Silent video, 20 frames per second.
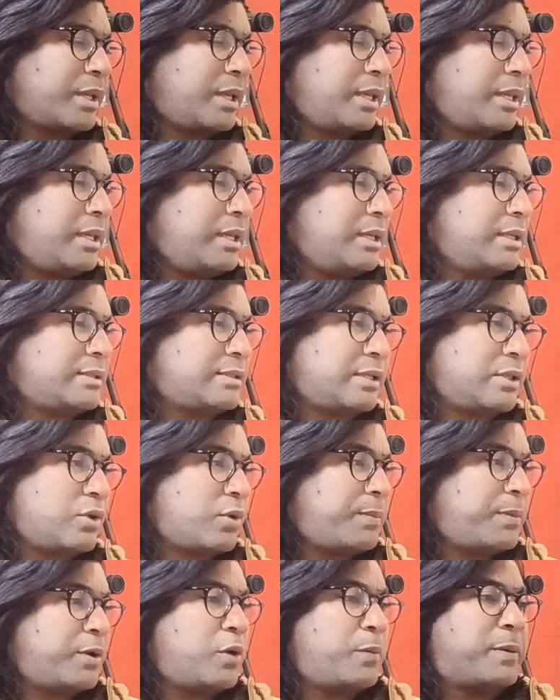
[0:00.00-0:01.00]
y si Dios
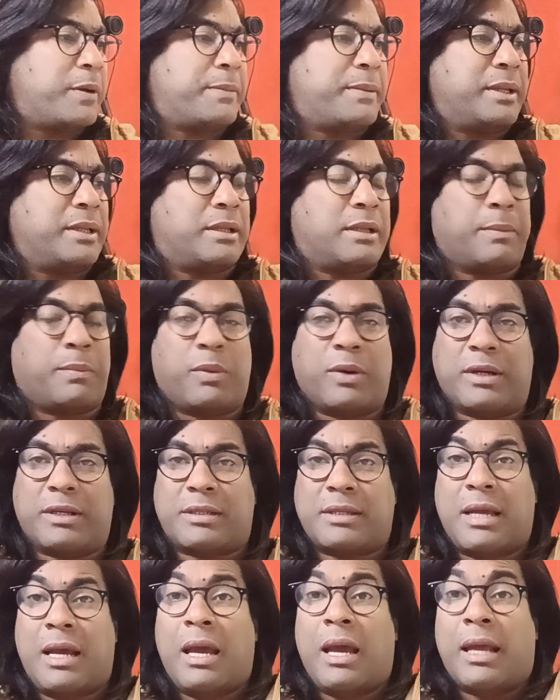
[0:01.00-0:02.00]
me lo permite,
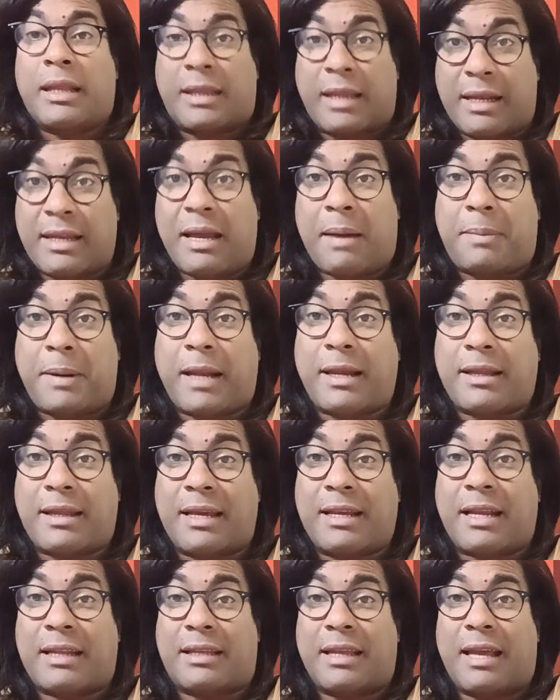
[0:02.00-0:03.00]
pues tenía planes de
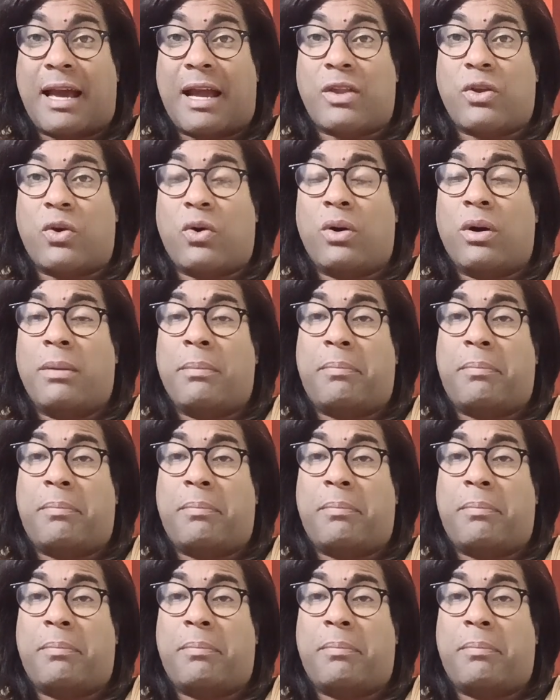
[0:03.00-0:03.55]
ir este año,